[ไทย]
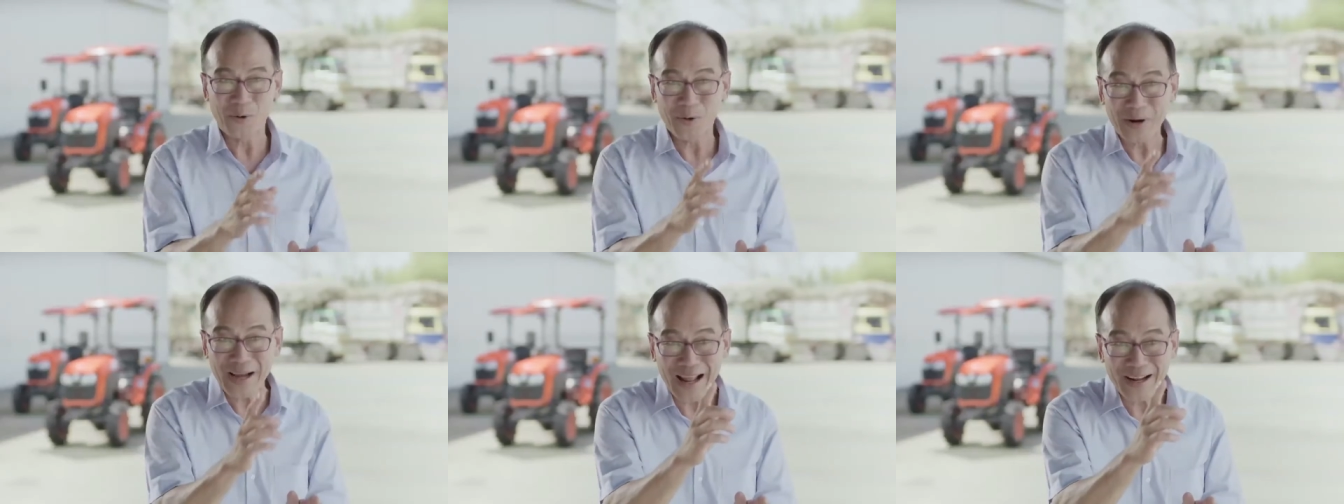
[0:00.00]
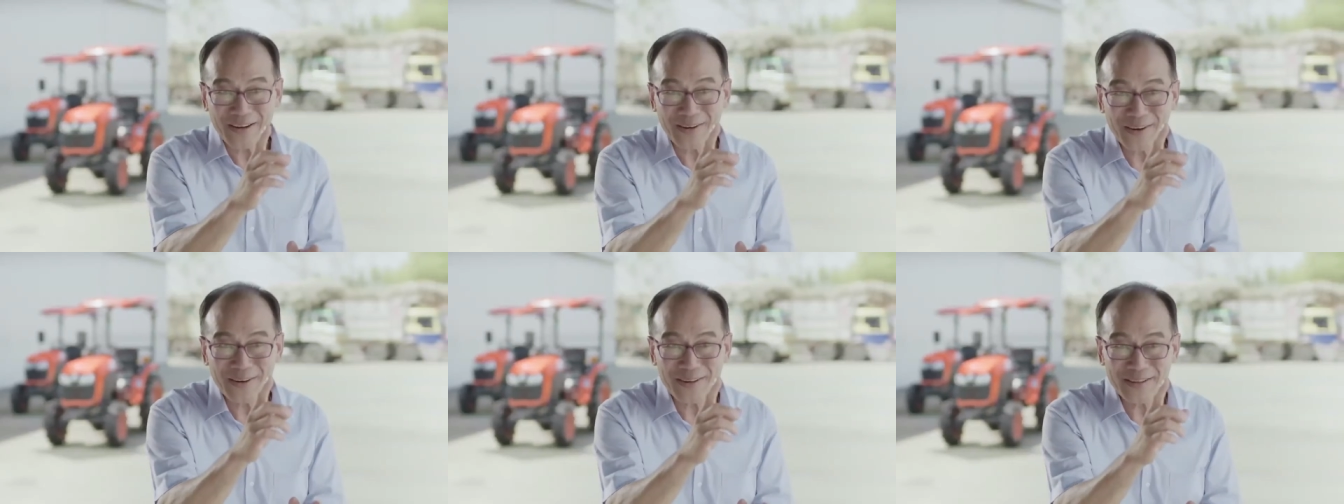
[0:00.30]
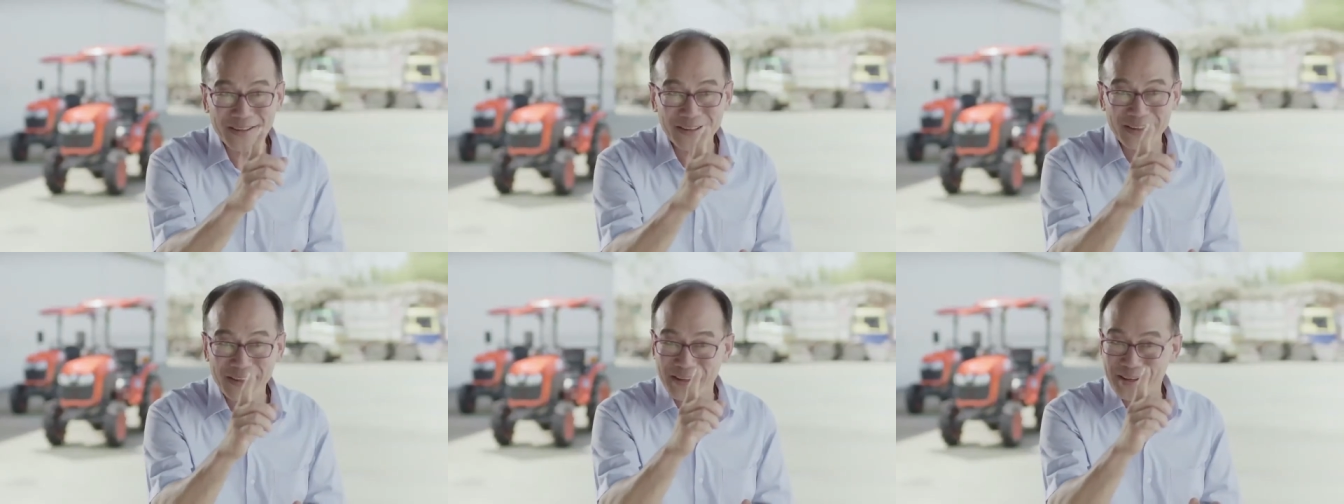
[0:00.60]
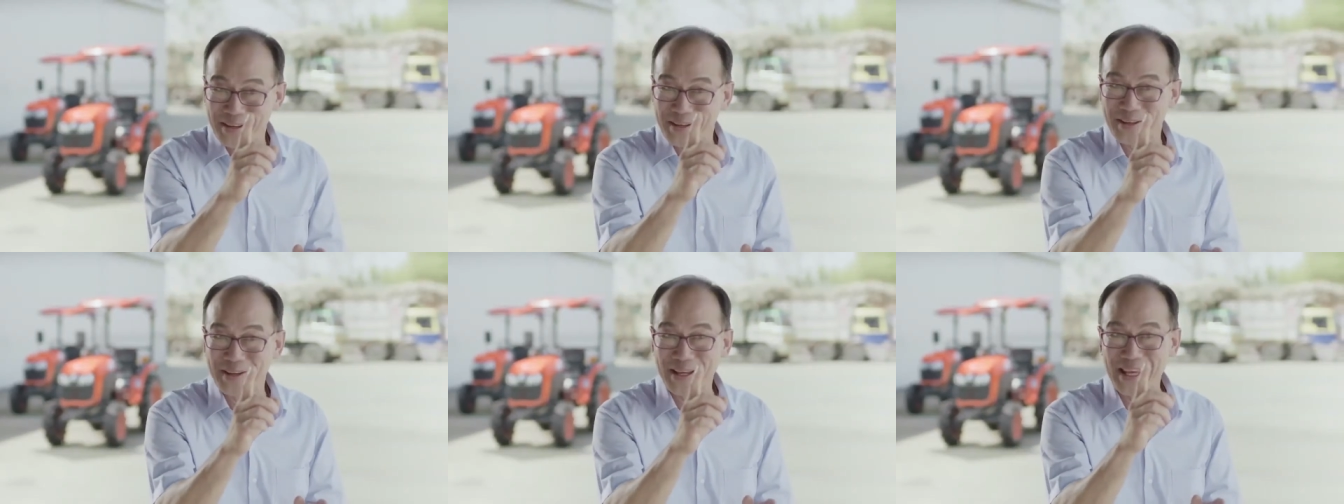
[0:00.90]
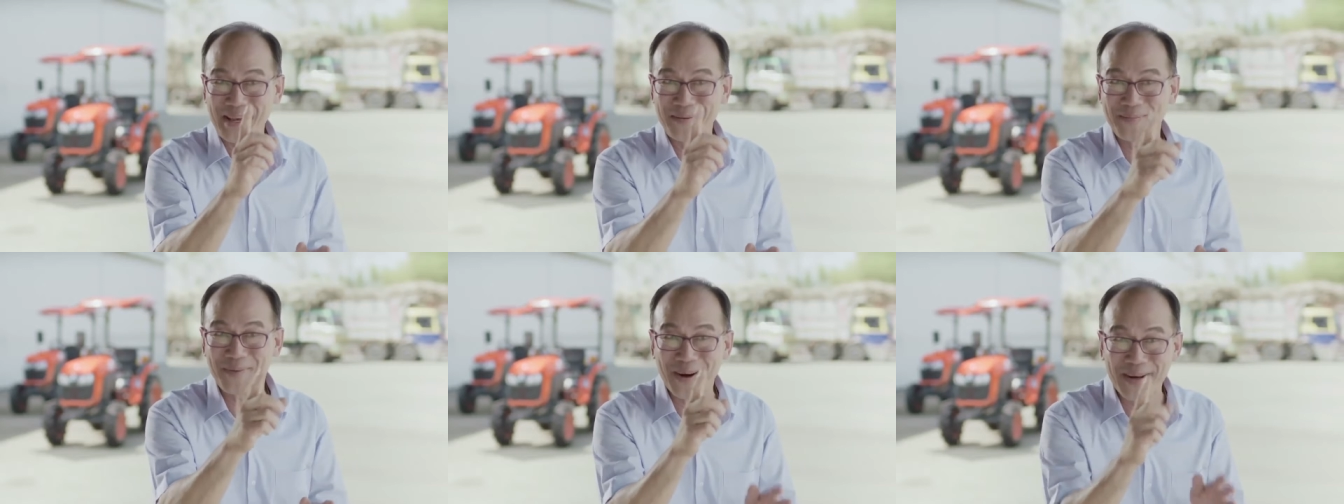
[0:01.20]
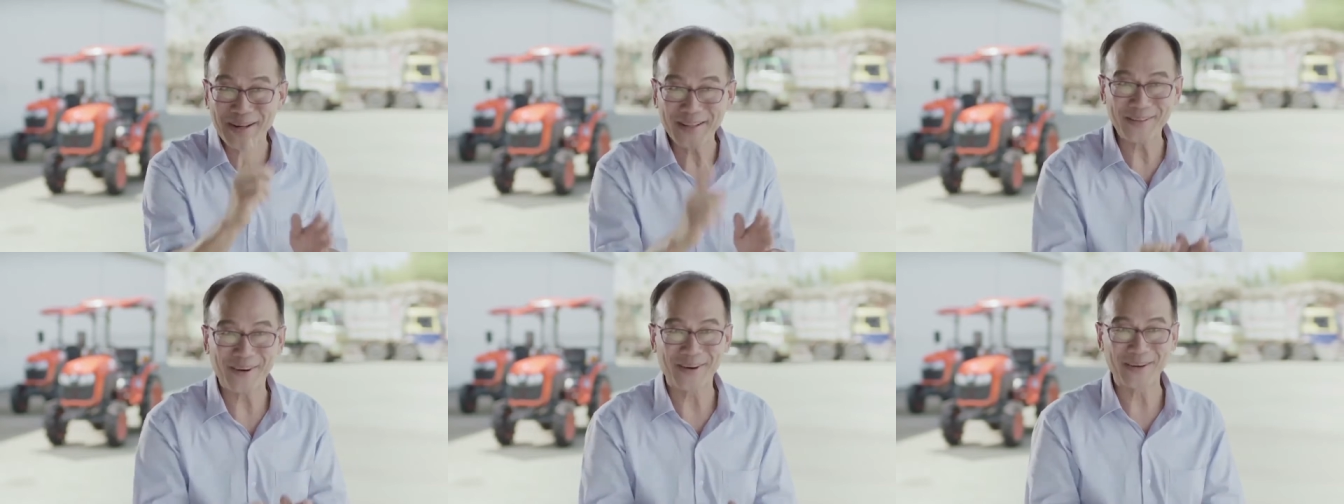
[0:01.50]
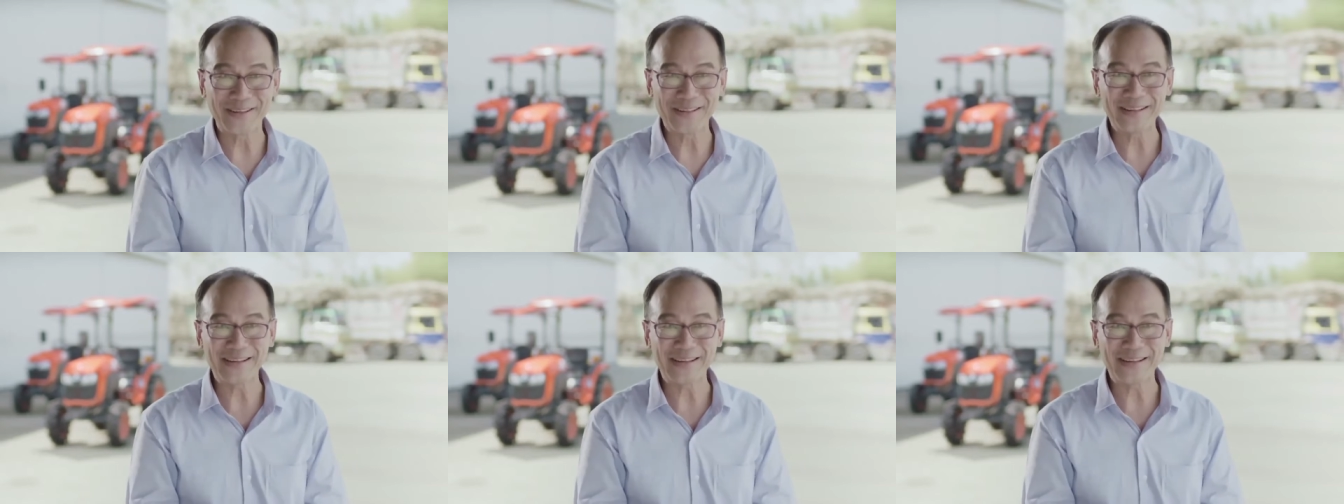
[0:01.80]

โรงงานก็ขีป้อยได้ต่อ